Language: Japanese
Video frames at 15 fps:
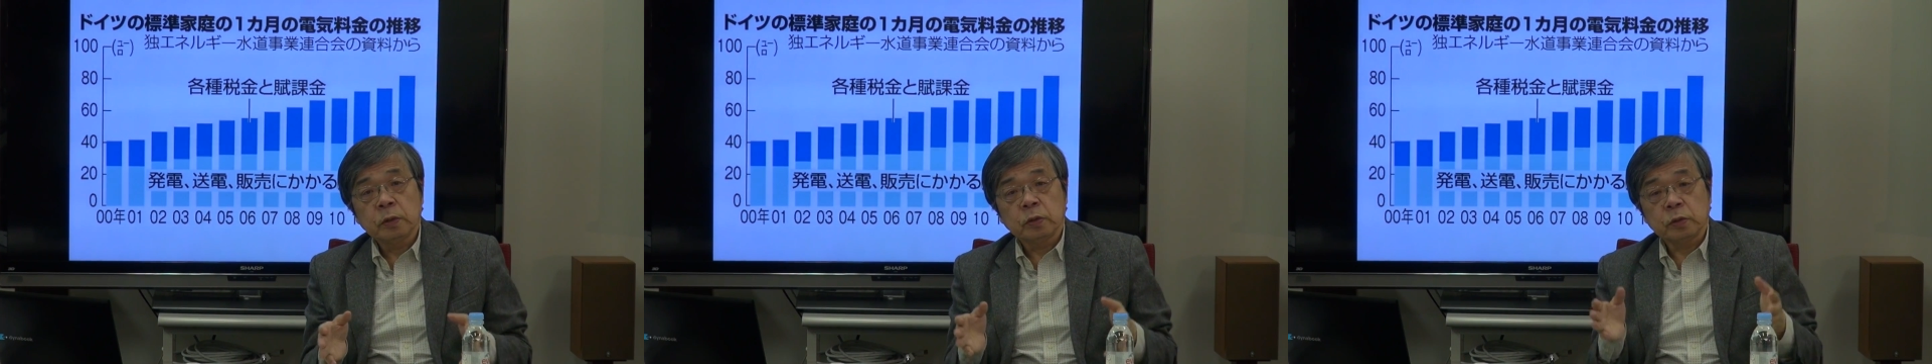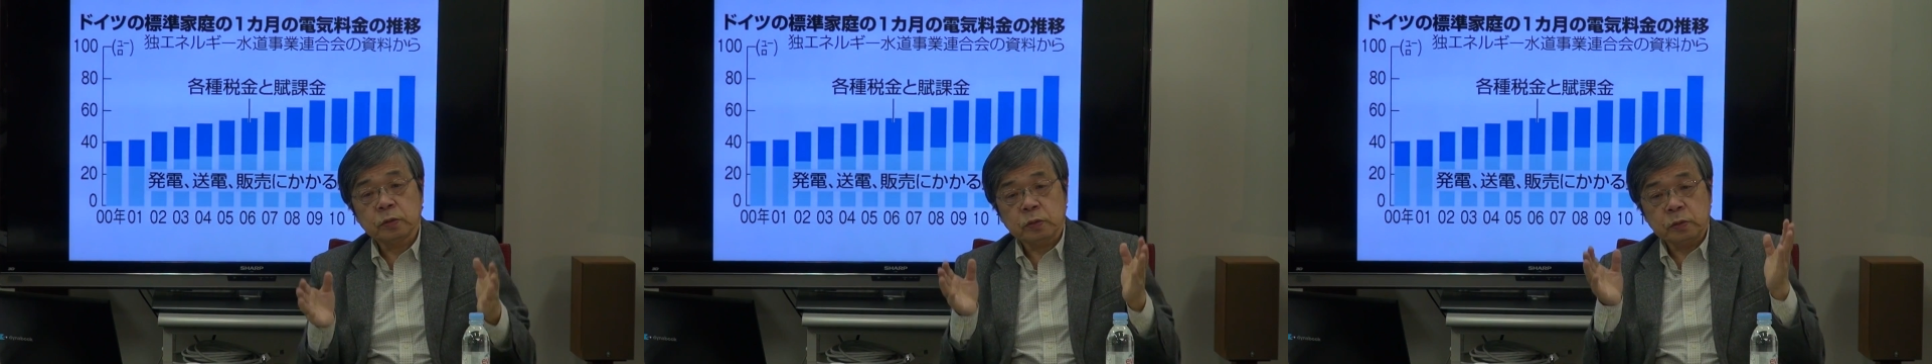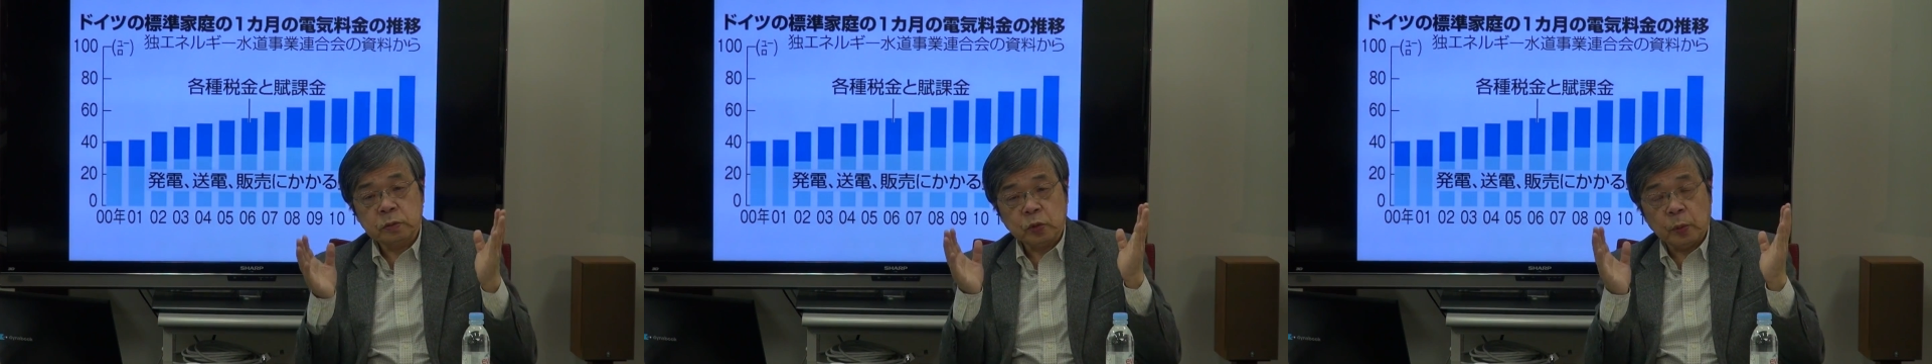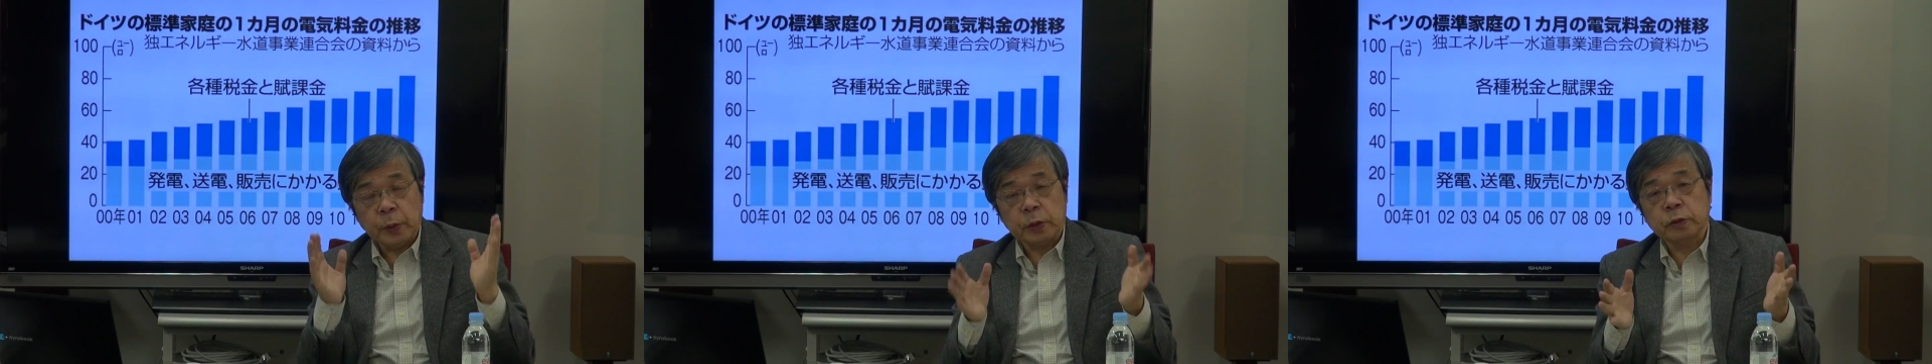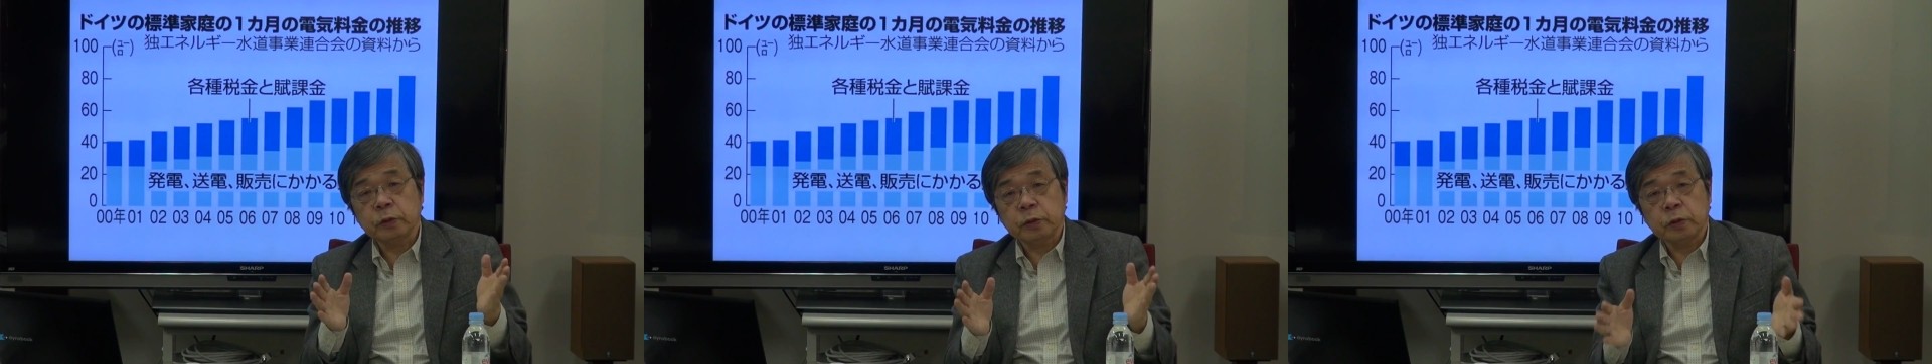止
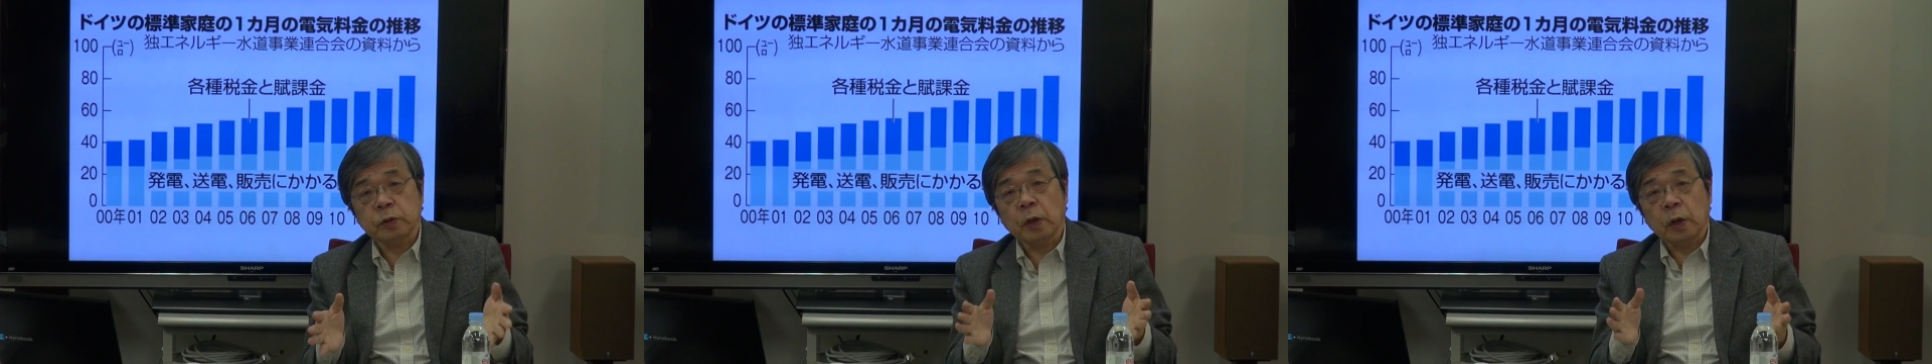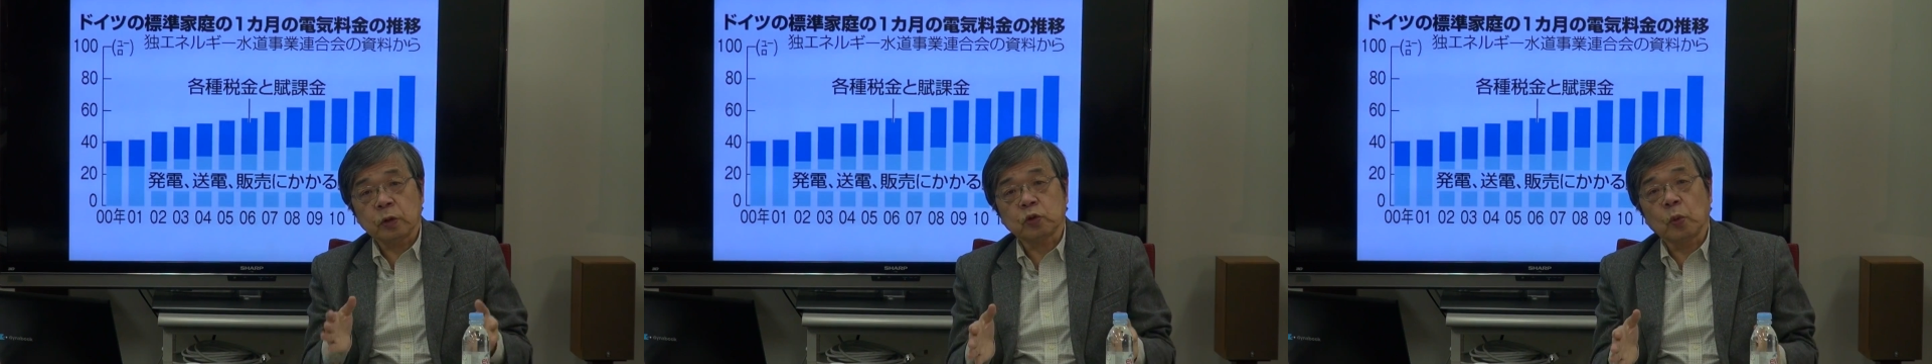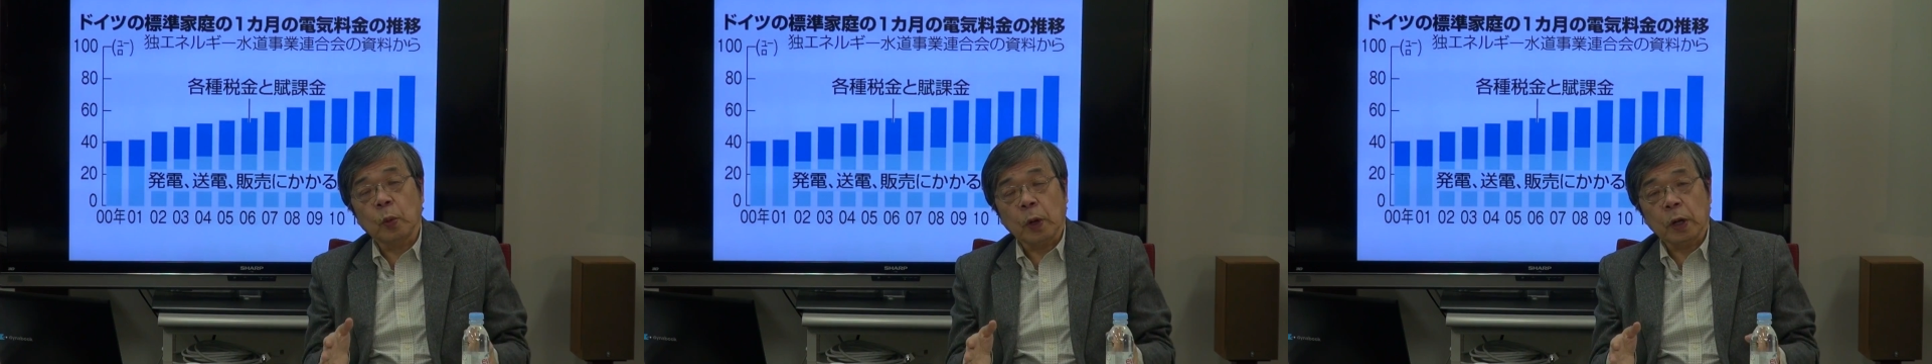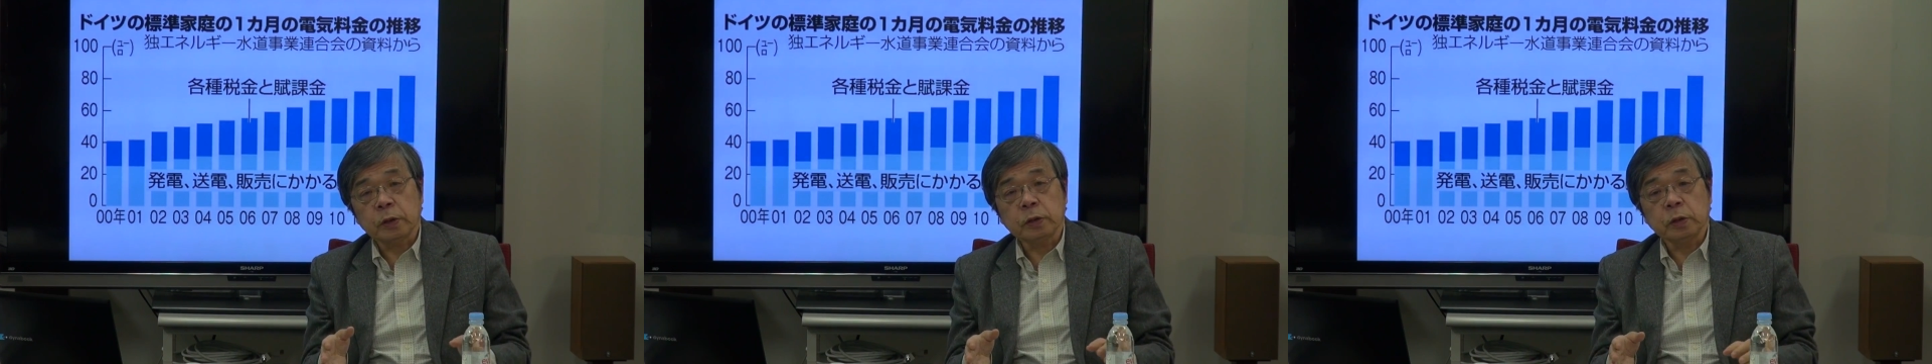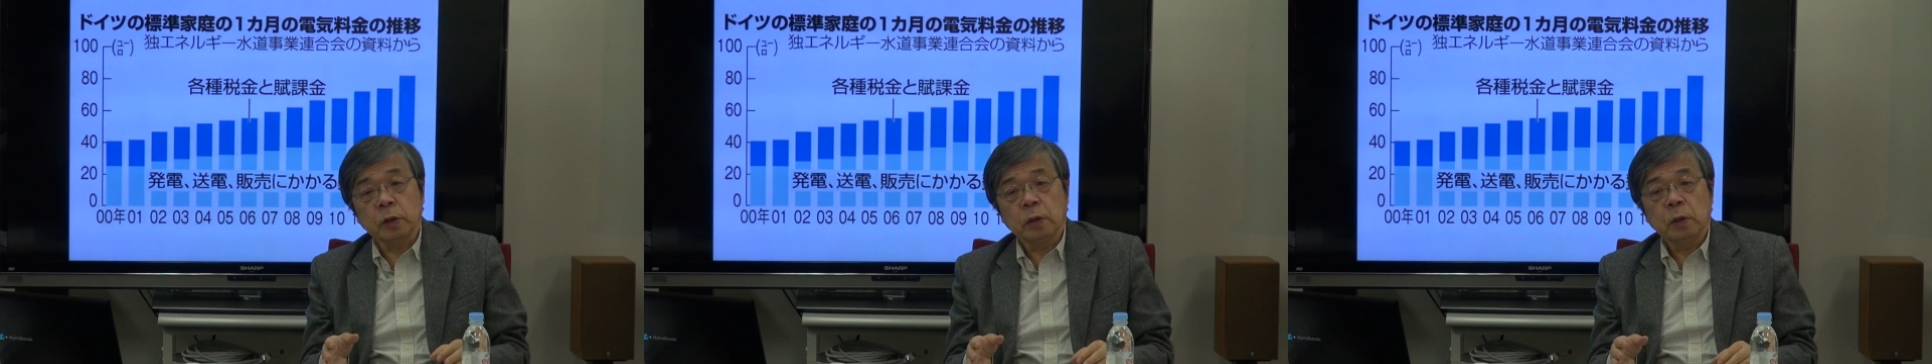めるっていうならともか
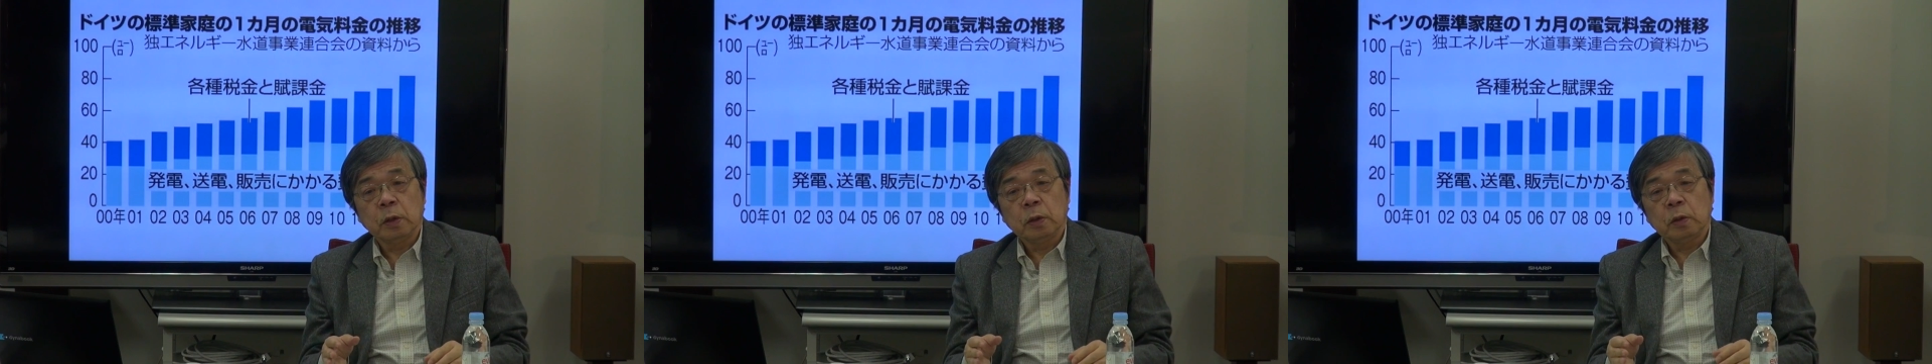く、